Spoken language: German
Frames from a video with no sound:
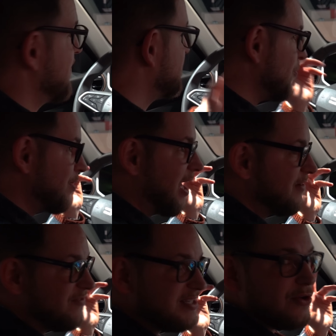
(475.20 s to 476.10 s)
Laptop
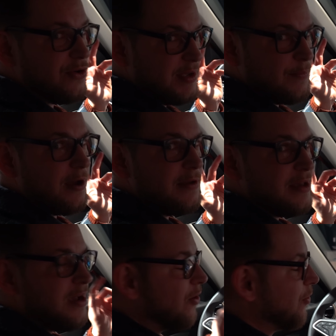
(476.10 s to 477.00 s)
laden, was auch immer.
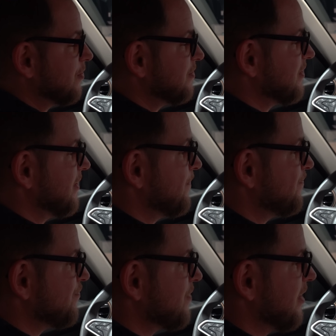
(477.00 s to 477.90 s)
Und
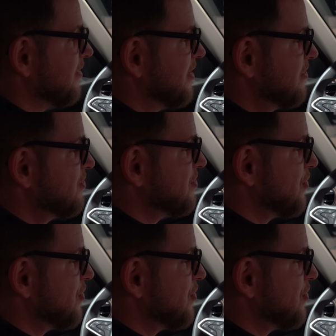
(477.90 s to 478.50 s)
ähm, das ist